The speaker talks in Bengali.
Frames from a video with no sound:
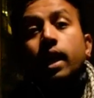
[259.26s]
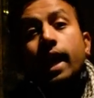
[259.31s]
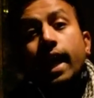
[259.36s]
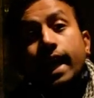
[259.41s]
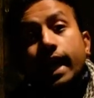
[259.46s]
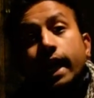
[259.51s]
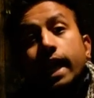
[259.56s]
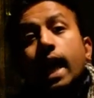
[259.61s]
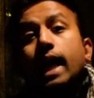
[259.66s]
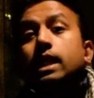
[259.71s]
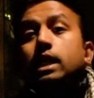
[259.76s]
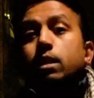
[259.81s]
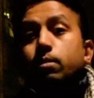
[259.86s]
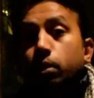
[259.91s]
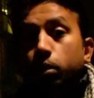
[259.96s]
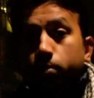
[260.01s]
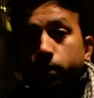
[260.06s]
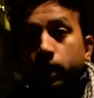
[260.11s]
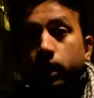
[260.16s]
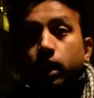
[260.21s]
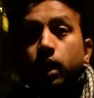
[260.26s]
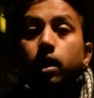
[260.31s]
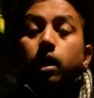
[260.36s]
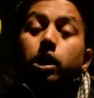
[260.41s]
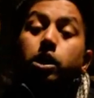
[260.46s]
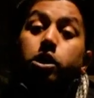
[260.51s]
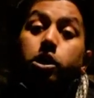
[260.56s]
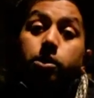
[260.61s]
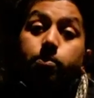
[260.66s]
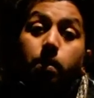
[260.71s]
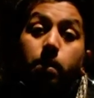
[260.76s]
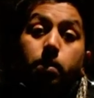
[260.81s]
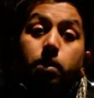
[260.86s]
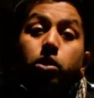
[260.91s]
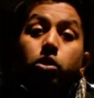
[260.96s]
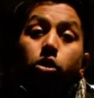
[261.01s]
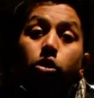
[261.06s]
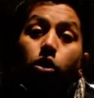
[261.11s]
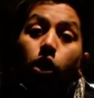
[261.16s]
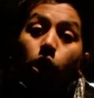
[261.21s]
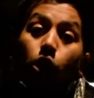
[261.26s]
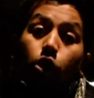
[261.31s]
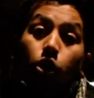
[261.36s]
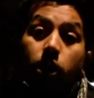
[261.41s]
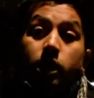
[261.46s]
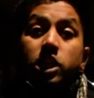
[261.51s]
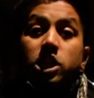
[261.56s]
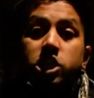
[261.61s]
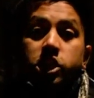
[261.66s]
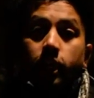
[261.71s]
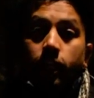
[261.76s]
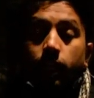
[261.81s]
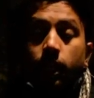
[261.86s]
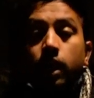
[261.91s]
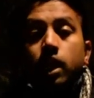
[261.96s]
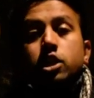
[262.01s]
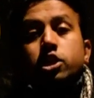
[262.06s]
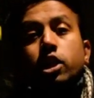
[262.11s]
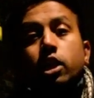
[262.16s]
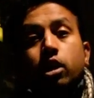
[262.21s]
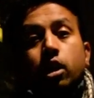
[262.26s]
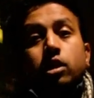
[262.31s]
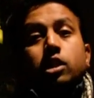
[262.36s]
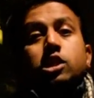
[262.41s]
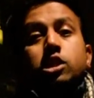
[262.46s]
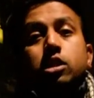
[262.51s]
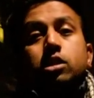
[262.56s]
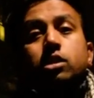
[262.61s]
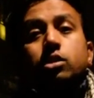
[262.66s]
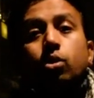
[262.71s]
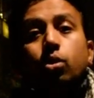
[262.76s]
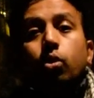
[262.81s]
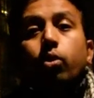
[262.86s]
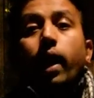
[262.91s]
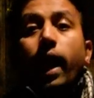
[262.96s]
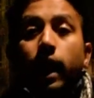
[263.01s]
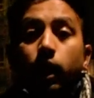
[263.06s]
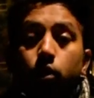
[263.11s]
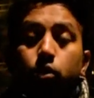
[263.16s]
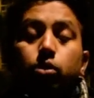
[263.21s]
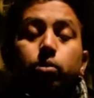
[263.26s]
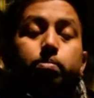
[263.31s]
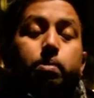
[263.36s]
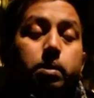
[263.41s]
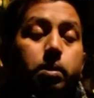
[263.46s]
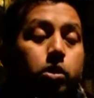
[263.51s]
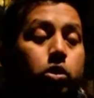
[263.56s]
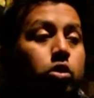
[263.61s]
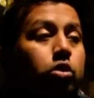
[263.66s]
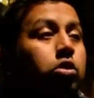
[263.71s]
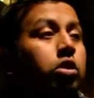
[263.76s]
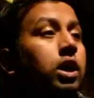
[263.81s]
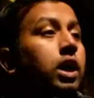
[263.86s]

এখানে আনতে পারবেন বিভিন্ন কন্ডিশনে সেই কন্ডিশনসগুলো এখনও বিভিন্ন